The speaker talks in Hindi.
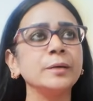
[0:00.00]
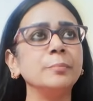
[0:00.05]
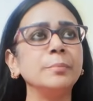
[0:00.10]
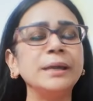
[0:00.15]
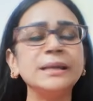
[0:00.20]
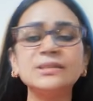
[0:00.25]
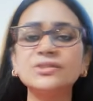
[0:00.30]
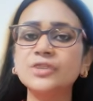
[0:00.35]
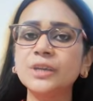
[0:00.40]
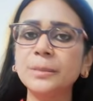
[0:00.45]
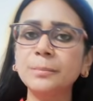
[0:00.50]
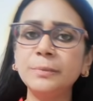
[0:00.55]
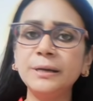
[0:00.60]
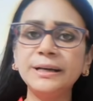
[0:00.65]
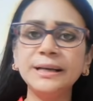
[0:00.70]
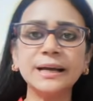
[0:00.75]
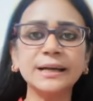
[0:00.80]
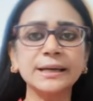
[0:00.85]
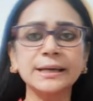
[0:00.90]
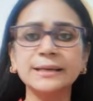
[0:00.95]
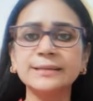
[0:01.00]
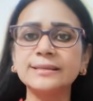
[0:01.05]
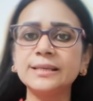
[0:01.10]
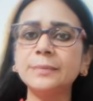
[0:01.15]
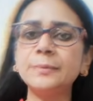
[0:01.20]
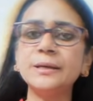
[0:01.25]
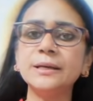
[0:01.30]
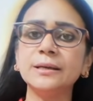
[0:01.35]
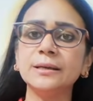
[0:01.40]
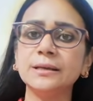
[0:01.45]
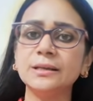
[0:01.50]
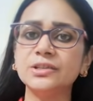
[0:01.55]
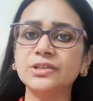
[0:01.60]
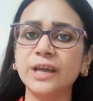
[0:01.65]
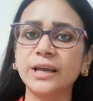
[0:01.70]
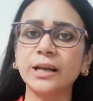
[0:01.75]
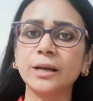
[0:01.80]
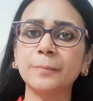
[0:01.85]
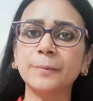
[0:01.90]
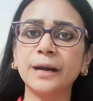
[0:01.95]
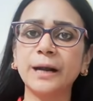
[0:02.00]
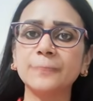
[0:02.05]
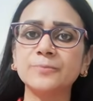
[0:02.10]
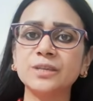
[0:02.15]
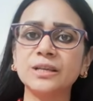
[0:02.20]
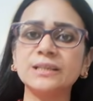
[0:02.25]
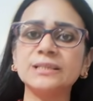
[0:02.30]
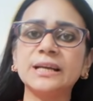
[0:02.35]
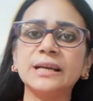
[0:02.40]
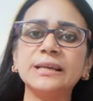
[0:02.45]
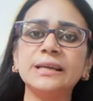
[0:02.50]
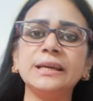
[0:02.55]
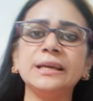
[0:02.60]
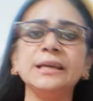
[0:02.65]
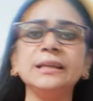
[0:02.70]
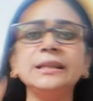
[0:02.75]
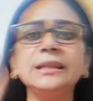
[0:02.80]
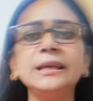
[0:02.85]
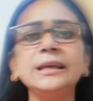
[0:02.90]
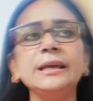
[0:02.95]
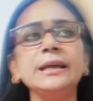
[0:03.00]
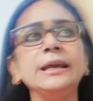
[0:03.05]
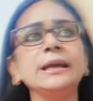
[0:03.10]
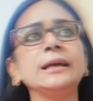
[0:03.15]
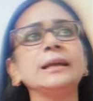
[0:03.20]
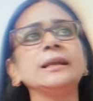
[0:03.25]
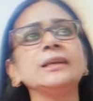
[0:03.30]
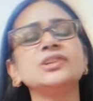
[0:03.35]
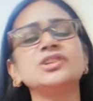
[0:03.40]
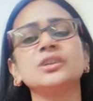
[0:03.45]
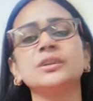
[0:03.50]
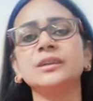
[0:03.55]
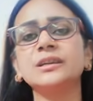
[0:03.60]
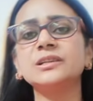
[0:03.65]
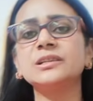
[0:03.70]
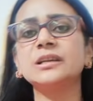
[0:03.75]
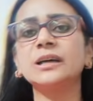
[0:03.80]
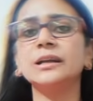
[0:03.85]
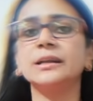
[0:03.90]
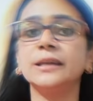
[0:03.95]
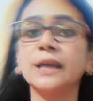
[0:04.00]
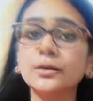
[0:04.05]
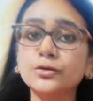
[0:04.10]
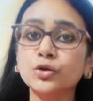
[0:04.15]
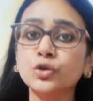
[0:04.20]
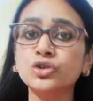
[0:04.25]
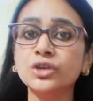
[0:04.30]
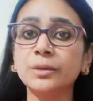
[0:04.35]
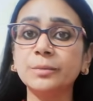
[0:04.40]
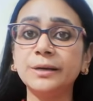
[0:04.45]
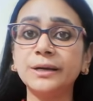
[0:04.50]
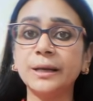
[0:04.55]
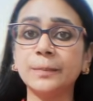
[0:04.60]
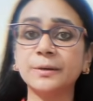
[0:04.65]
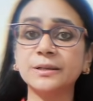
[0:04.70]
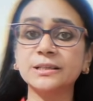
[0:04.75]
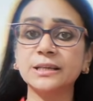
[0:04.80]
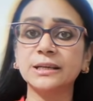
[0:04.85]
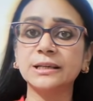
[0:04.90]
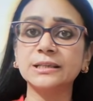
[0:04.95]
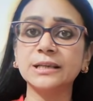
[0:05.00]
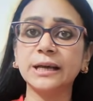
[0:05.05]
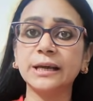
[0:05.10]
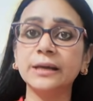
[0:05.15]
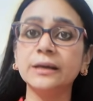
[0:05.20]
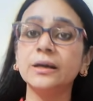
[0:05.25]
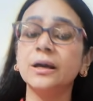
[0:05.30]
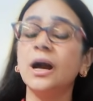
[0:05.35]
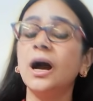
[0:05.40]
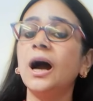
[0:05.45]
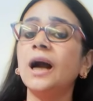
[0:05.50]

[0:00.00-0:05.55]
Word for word: मेन स्ट्रीम मीडिया के किसी भी चैनल पर आप चले जाइए हिंदी इंग्लिश रीजनल या सोशल मीडिया पर चले जाइए